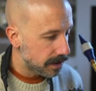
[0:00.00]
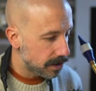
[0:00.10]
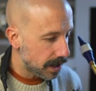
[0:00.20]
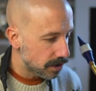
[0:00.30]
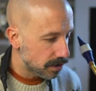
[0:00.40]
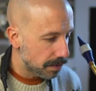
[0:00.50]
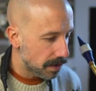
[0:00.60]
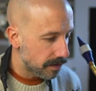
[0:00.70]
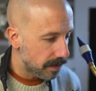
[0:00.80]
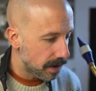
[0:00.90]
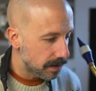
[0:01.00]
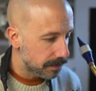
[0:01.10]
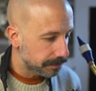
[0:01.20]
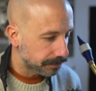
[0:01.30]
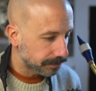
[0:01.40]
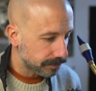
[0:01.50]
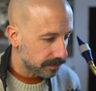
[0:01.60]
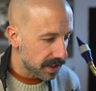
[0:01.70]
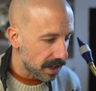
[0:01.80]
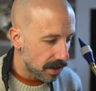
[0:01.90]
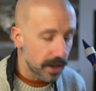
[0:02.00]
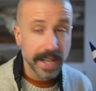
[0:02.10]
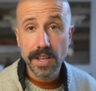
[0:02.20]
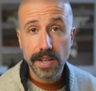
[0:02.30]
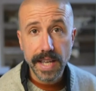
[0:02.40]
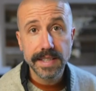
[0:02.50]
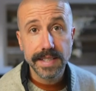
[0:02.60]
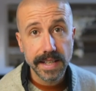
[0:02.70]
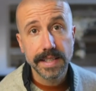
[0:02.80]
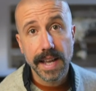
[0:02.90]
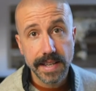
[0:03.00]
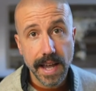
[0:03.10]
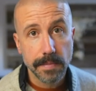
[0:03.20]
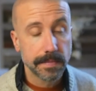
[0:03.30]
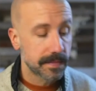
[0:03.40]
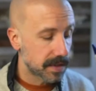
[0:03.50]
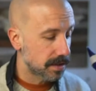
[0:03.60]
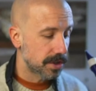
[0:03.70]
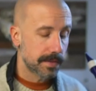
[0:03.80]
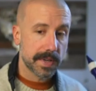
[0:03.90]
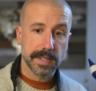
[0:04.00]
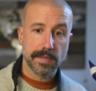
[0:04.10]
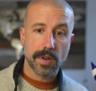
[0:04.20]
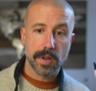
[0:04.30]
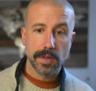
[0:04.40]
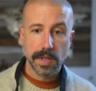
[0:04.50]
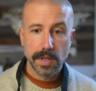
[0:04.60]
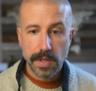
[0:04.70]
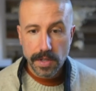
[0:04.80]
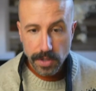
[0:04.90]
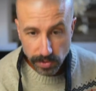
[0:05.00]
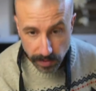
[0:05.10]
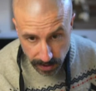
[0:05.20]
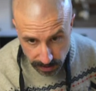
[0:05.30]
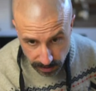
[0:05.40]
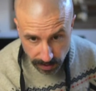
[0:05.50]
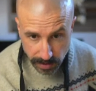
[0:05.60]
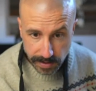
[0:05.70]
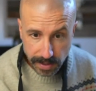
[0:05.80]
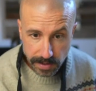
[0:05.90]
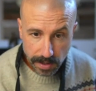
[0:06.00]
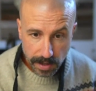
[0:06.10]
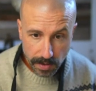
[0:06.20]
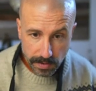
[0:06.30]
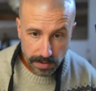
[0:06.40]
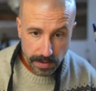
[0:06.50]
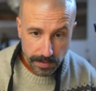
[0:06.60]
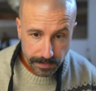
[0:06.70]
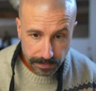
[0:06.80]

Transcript: dans le chat juste pour le fun? Le de dorien est tiré de quelle gamme? C'est ça que j'aimerais savoir. Je vous laisse 5 euh, secondes.